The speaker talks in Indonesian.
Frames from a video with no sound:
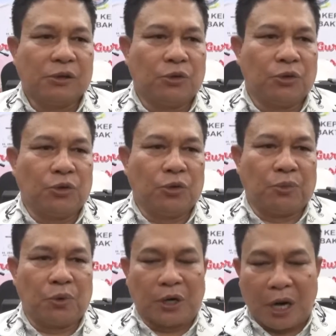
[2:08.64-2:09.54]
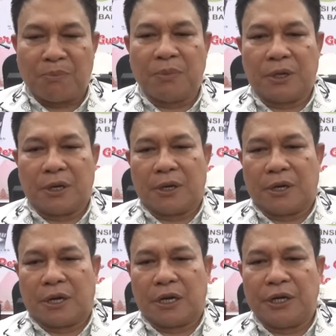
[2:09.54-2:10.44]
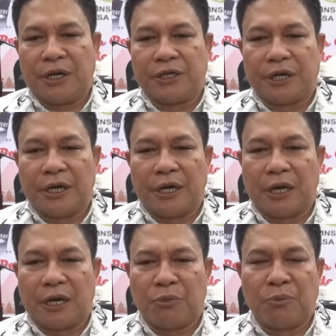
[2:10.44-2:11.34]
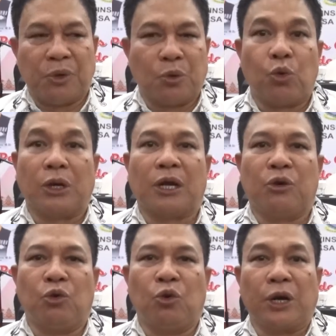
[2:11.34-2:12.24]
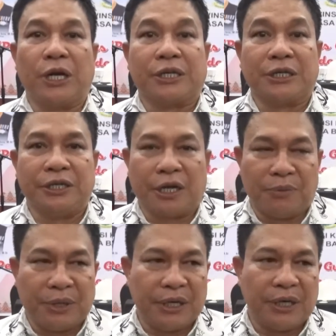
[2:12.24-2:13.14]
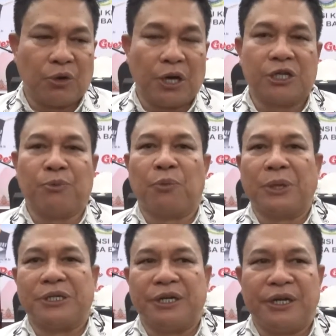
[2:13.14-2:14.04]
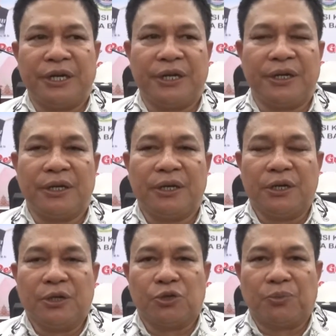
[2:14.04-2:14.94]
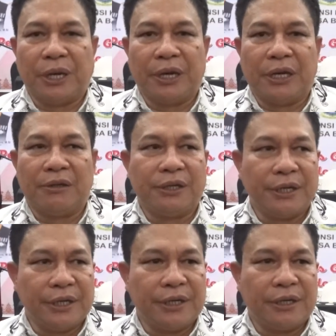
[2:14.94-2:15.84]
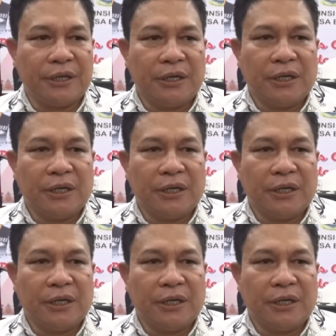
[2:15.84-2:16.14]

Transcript: Untuk program kerekat ini saya akan memperkuatkan dulu organisasi kami, organisasi profesi ini supaya nanti